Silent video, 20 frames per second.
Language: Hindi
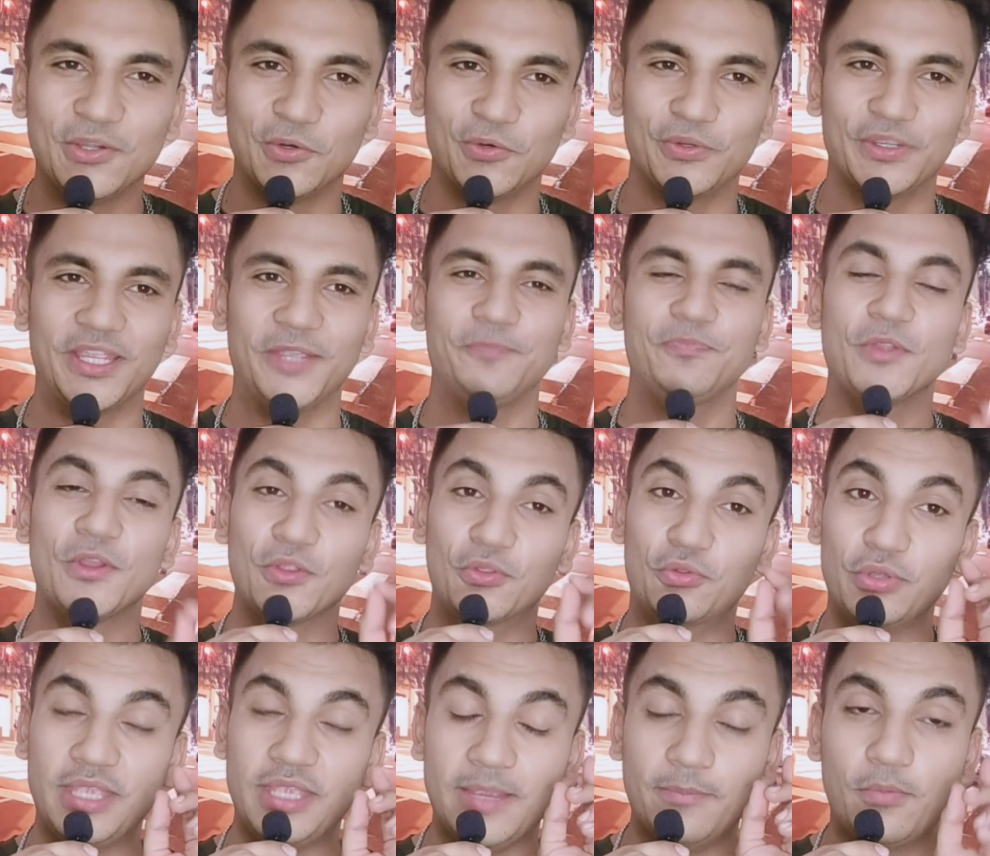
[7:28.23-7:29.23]
होंगे तो
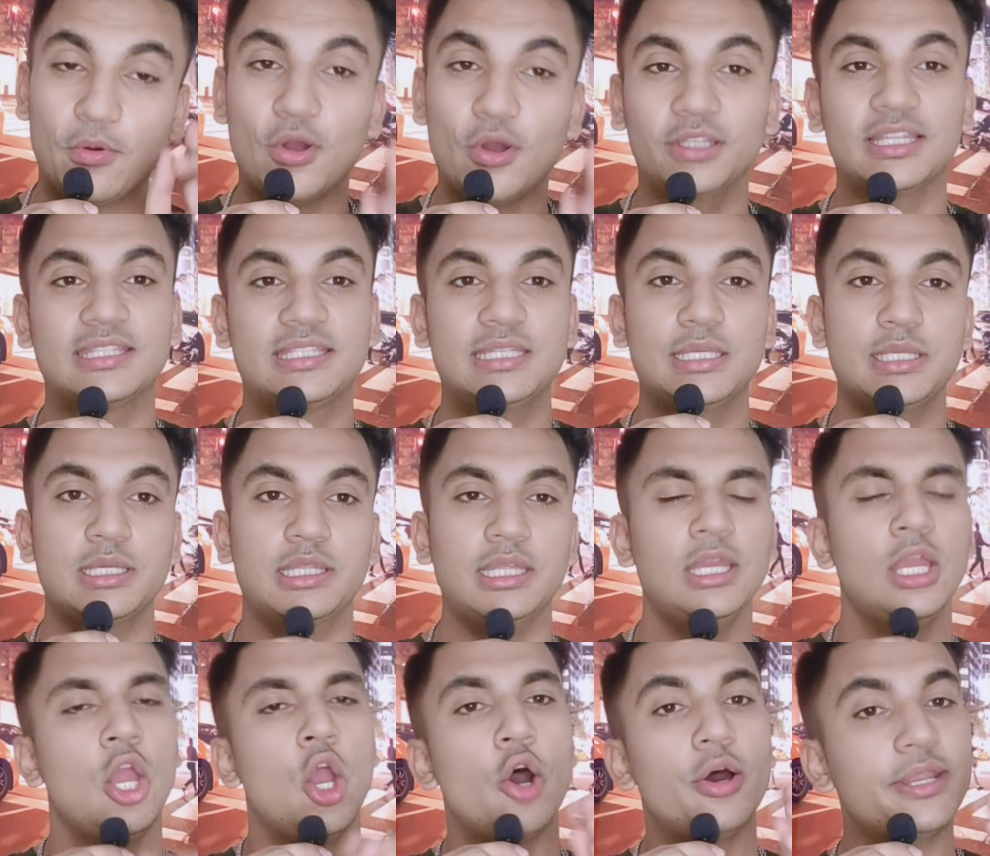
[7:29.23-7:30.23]
ये एक बहुत अच्छी चीज़ है
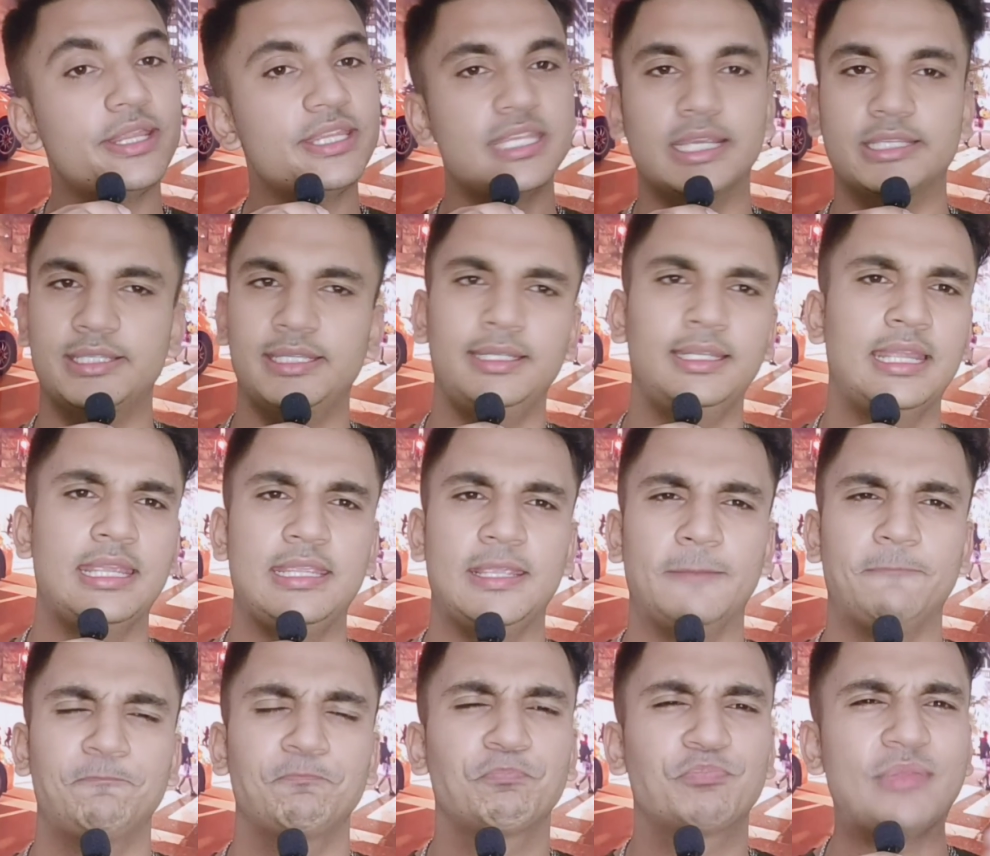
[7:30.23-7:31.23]
और रिजेक्शन नहीं है
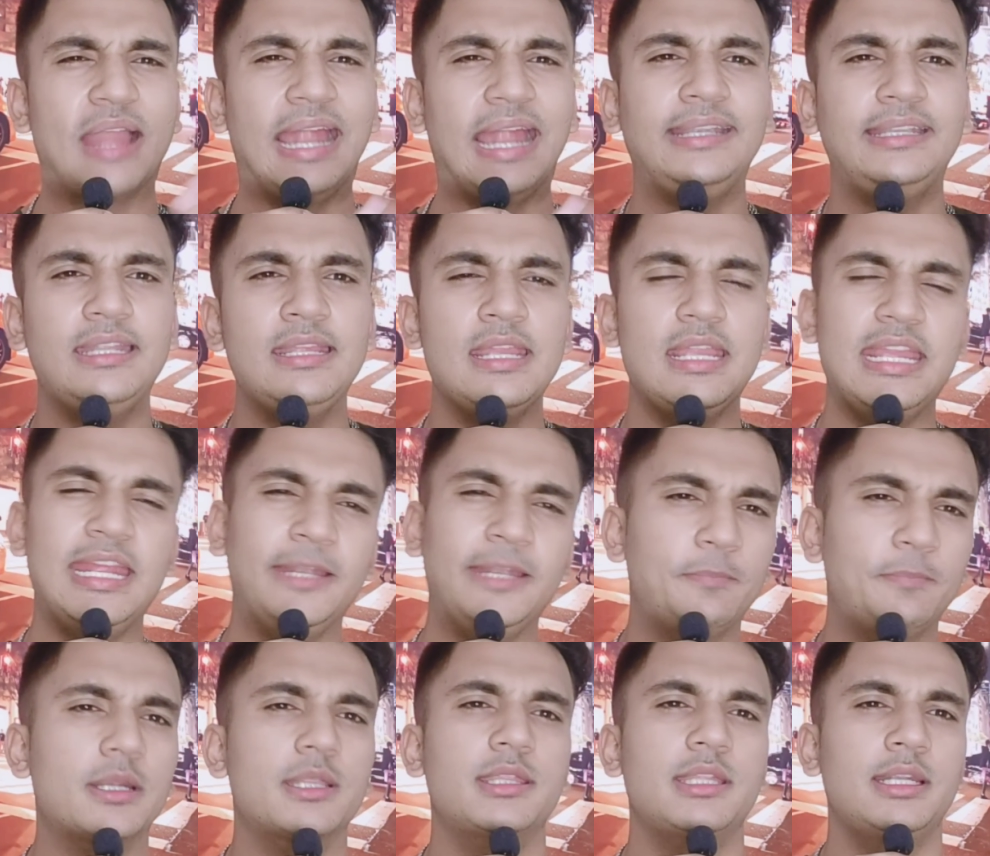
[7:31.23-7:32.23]
98
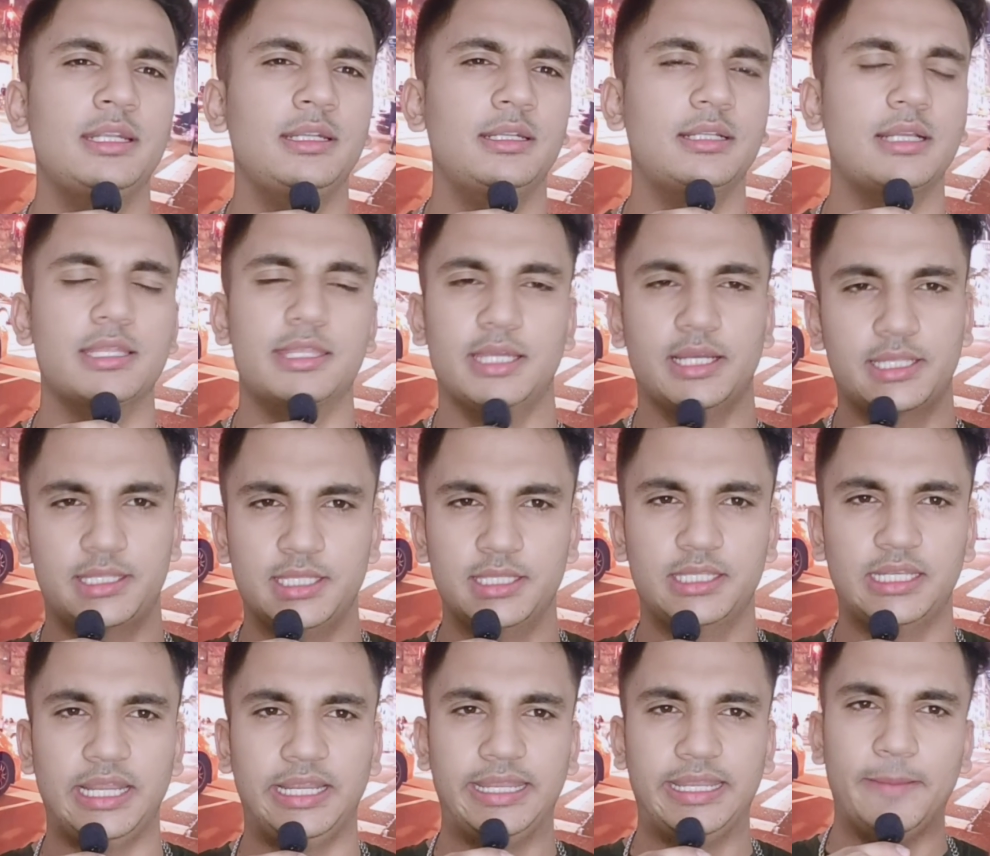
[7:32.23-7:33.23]
परसेंट का सक्सेस
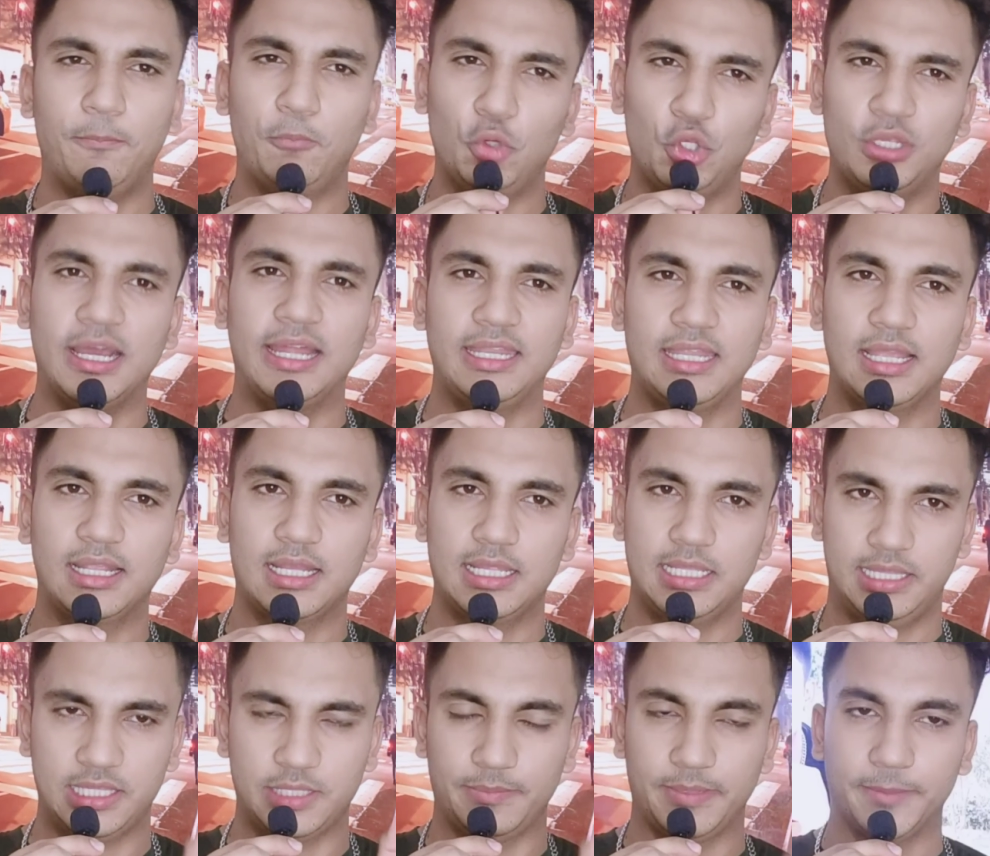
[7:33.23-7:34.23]
रेट है बुल्गारिया का
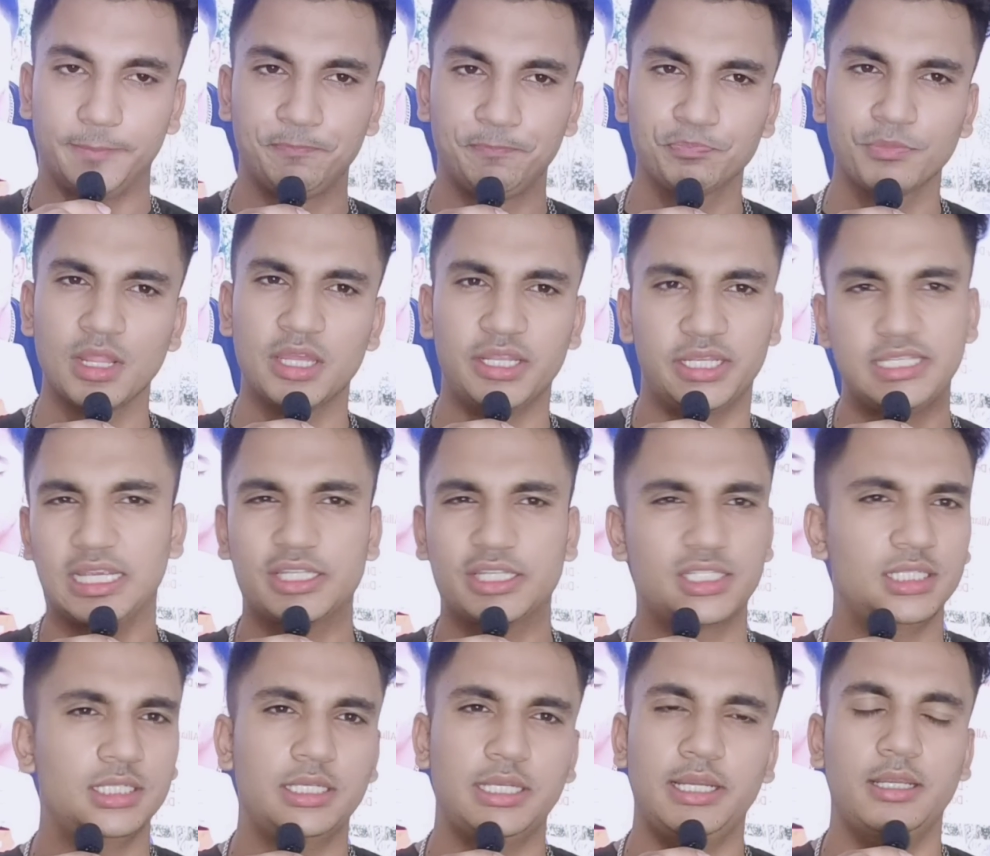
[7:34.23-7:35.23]
इस समय
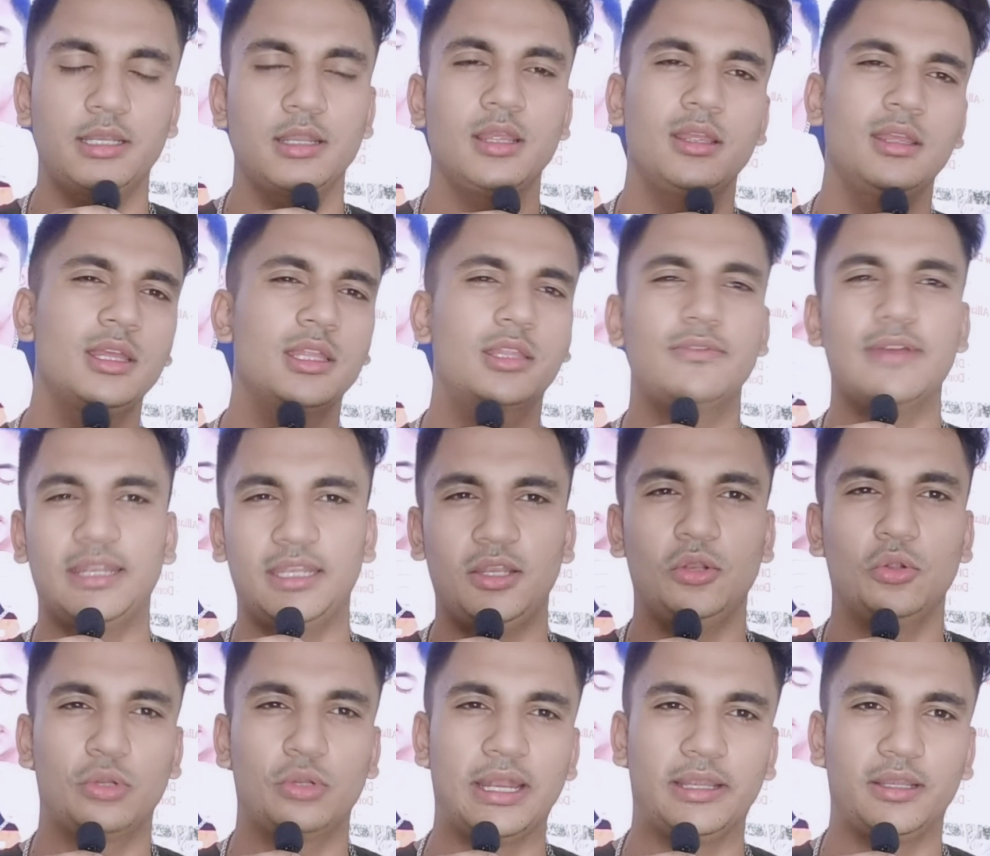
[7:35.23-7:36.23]
रिजेक्शन रेट इज़ वेरी
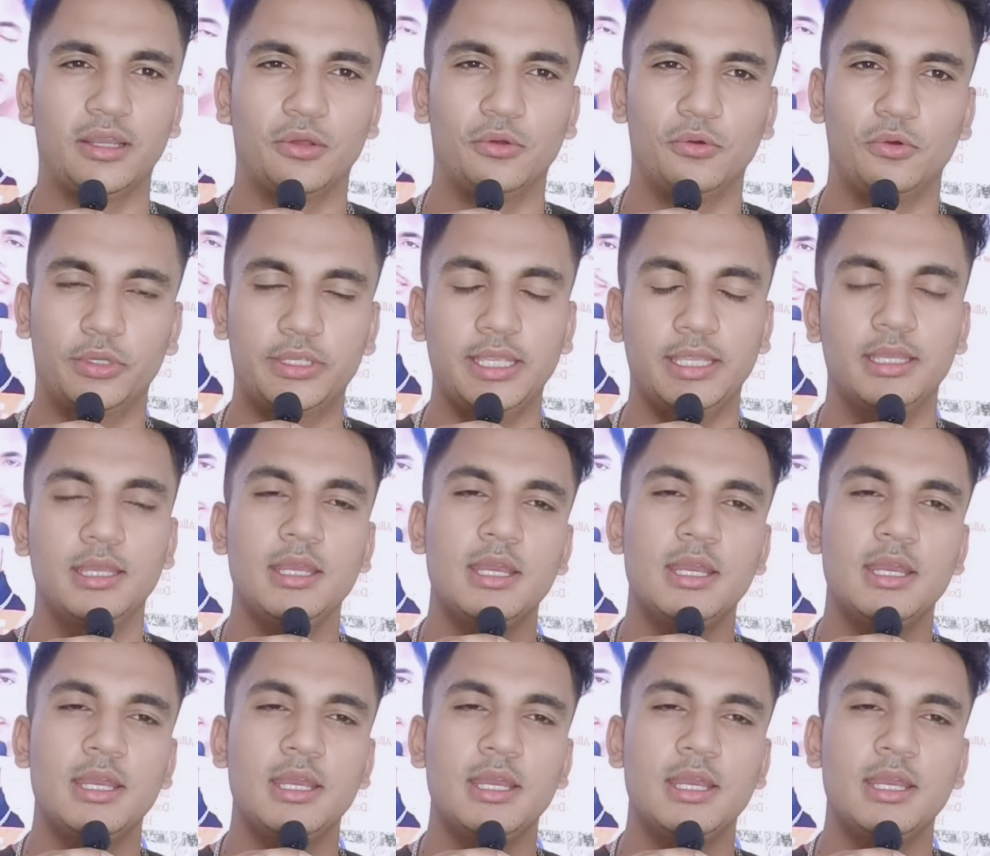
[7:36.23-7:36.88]
लो राइट नाउ ओके